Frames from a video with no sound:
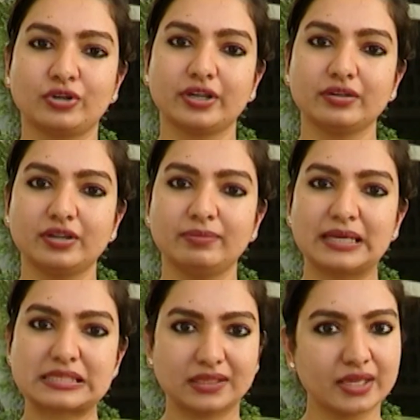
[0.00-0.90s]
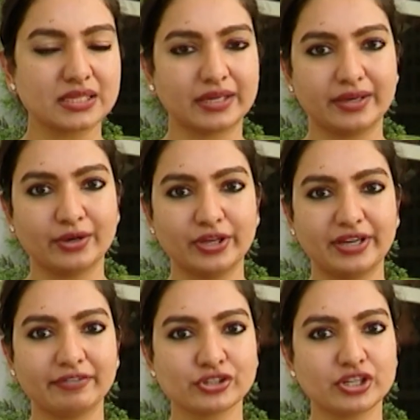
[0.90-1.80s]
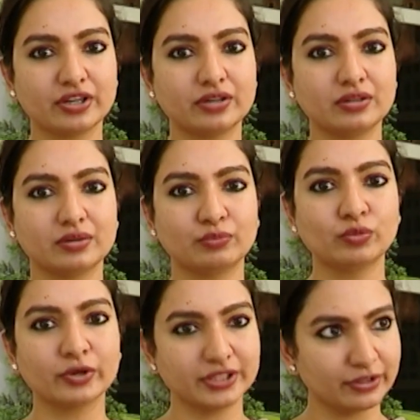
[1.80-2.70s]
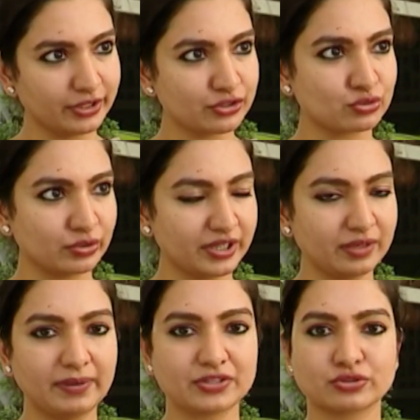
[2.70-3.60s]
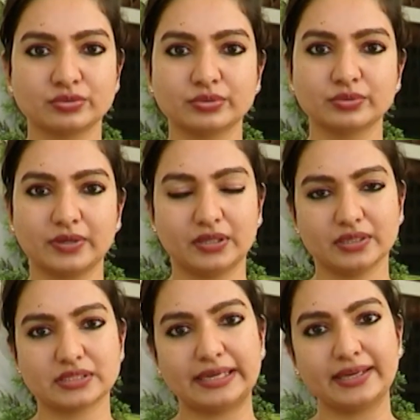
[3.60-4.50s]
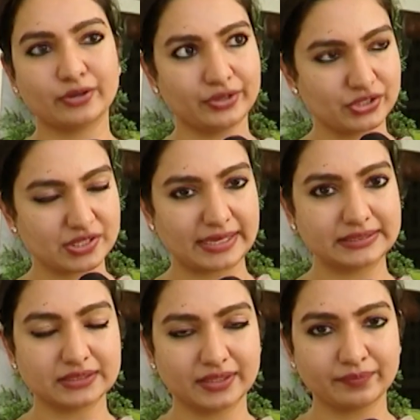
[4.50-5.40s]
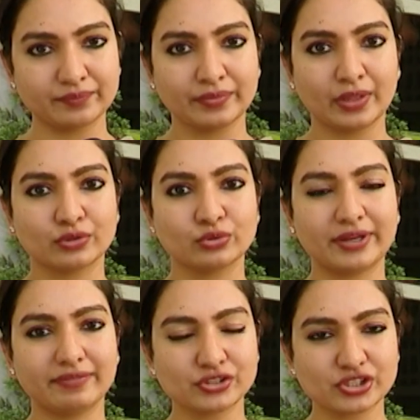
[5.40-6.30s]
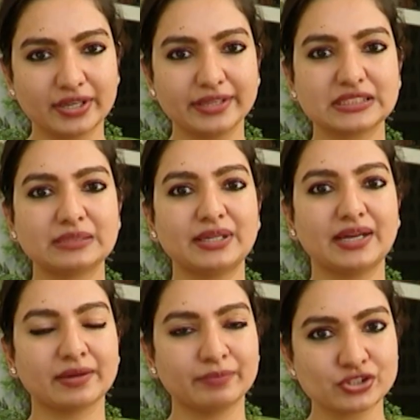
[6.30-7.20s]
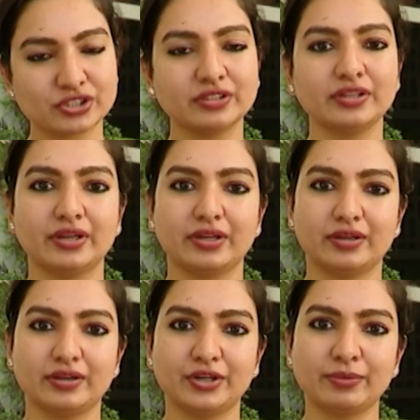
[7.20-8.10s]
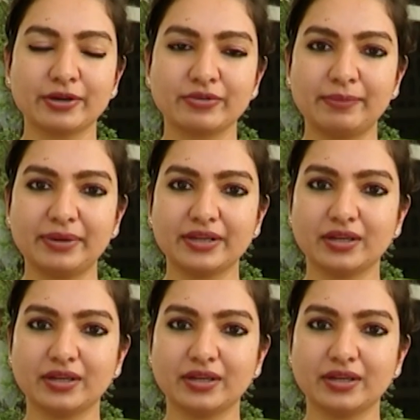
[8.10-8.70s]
कटकर बासीदा सागर गोटे रेवेन्शार मुझे गोटे स्टूडेंट प्लस टू से सैन्स तो रेवेन्शारे जिते एडमिशन आडमिशन नवाक आम